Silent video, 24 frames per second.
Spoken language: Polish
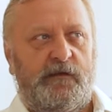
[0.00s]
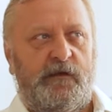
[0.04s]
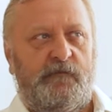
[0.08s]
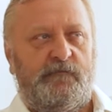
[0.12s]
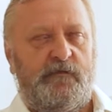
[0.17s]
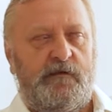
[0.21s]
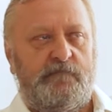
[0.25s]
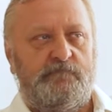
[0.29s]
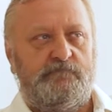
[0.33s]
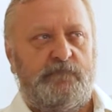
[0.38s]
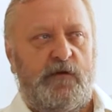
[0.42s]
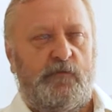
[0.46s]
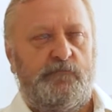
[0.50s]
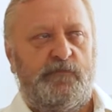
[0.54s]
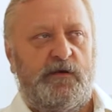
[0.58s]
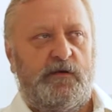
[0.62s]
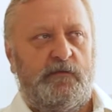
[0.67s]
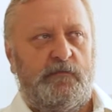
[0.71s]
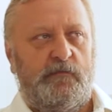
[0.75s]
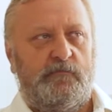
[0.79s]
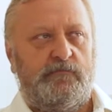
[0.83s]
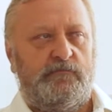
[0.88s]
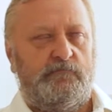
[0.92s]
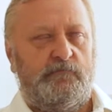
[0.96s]
nie wiem,
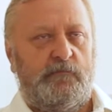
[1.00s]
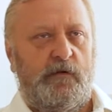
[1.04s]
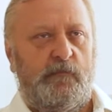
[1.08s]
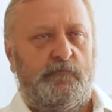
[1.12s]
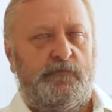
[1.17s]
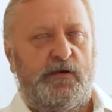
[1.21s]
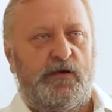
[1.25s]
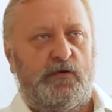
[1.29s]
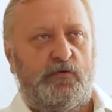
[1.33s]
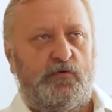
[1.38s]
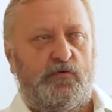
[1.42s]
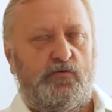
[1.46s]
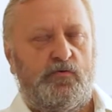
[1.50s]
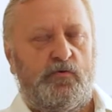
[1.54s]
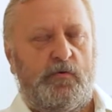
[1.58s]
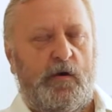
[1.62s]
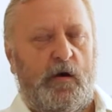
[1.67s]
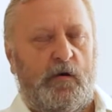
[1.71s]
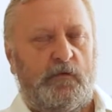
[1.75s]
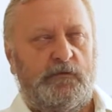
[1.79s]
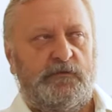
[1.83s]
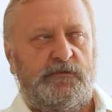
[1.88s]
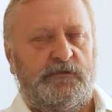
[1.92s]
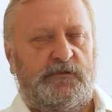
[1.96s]
mobbing,
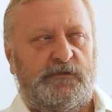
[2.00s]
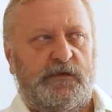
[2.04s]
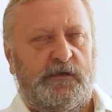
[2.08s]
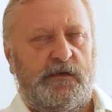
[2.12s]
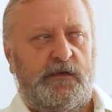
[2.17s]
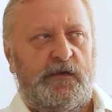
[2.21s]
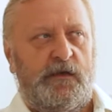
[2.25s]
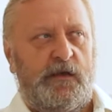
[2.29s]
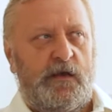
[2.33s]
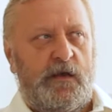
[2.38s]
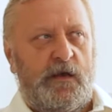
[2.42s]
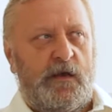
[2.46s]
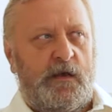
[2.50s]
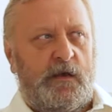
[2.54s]
mobbingujący